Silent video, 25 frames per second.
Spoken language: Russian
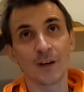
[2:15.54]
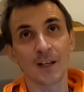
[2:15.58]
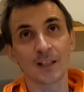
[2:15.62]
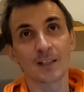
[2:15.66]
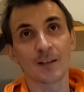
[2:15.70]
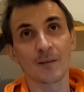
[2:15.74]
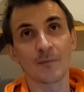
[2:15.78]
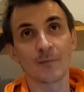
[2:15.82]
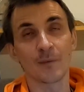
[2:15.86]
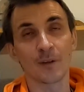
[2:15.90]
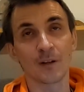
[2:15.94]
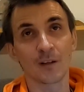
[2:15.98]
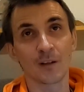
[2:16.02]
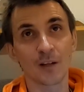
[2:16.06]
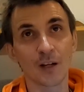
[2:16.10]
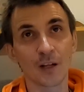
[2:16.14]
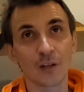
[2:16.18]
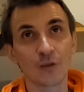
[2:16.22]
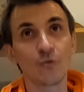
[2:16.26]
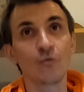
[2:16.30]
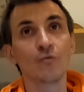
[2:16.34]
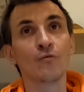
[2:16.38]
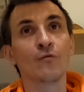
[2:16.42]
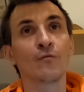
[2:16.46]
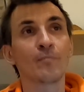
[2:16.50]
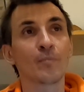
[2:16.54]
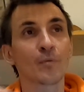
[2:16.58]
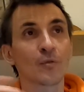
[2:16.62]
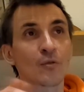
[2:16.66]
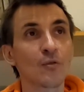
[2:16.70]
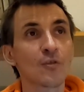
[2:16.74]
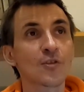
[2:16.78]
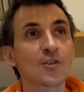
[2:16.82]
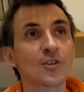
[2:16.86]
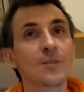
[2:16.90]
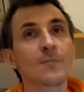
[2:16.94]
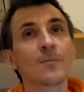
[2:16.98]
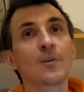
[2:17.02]
в этом году, в
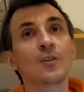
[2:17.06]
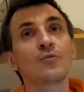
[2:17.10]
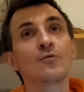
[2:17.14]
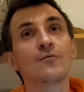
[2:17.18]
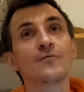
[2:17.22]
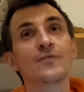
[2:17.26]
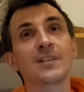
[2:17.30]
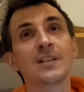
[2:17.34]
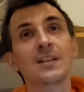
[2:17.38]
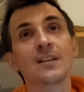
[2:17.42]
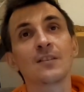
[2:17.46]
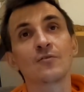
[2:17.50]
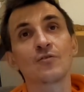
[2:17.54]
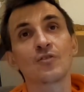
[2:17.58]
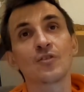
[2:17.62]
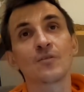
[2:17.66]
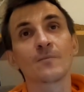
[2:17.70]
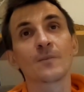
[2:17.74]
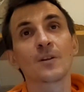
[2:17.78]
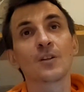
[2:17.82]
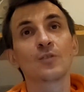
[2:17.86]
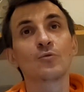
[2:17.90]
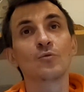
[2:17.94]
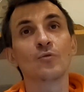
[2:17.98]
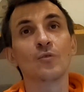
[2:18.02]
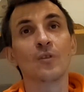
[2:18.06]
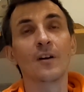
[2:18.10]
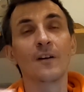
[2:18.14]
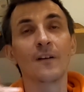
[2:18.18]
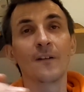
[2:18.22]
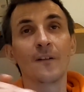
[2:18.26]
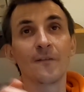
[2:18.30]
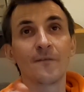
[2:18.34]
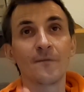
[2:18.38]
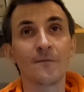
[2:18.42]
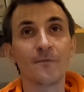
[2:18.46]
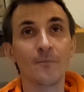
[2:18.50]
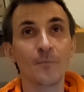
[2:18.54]
прошлом году, в следующем году,
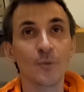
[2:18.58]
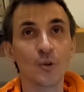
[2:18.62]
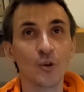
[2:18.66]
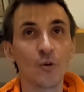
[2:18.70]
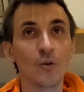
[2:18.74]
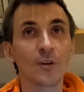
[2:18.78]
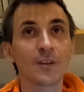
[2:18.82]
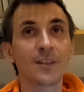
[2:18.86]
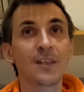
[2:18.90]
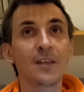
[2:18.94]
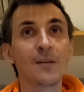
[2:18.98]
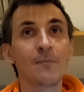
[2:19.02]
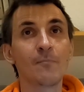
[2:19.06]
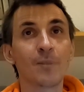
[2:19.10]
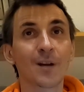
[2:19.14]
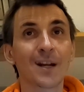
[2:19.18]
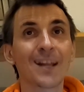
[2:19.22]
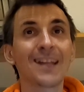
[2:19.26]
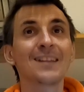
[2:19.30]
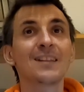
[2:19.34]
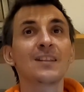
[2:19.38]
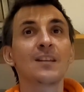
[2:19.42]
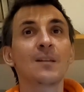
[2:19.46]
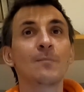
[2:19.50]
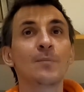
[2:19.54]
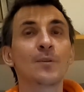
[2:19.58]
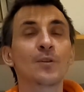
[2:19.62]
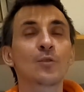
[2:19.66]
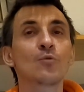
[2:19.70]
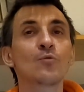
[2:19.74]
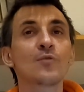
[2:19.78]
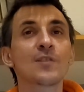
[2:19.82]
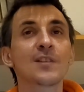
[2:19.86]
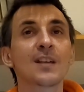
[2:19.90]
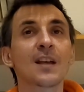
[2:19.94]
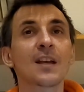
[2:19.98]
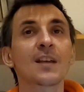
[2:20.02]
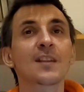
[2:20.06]
многие бренды
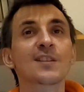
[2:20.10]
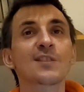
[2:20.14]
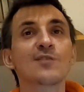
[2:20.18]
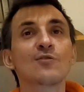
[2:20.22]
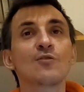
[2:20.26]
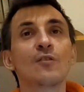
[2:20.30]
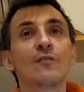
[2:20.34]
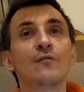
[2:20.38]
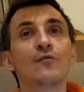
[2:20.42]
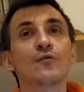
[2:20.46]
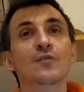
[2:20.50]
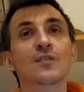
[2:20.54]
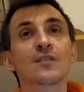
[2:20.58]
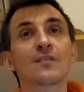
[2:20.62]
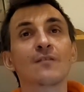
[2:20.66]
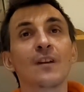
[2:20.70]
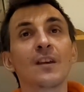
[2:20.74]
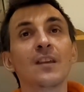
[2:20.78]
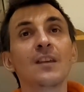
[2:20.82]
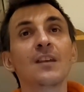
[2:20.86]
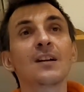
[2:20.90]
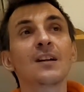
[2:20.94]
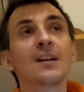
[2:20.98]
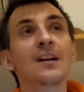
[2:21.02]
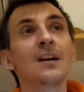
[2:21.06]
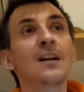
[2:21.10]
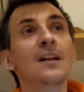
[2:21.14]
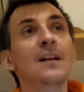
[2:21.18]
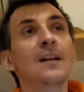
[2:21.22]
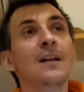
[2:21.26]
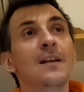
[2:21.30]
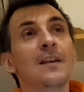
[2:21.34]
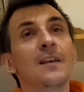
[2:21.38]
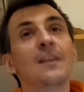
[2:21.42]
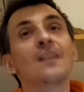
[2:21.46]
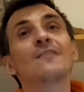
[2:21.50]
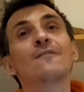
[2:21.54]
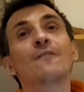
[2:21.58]
берут за основу своих
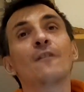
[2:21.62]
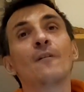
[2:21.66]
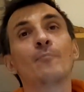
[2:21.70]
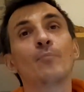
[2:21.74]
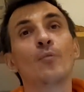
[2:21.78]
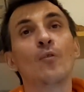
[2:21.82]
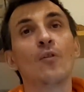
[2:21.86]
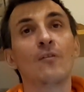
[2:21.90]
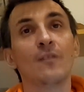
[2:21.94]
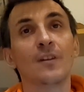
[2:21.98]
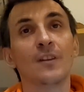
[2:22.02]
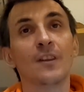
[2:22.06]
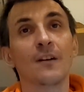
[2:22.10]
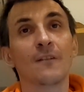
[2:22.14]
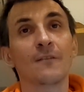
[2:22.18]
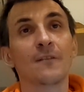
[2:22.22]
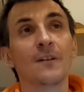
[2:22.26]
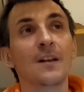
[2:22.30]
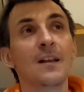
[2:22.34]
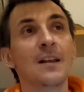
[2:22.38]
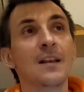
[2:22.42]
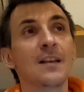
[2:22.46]
инфоповодов,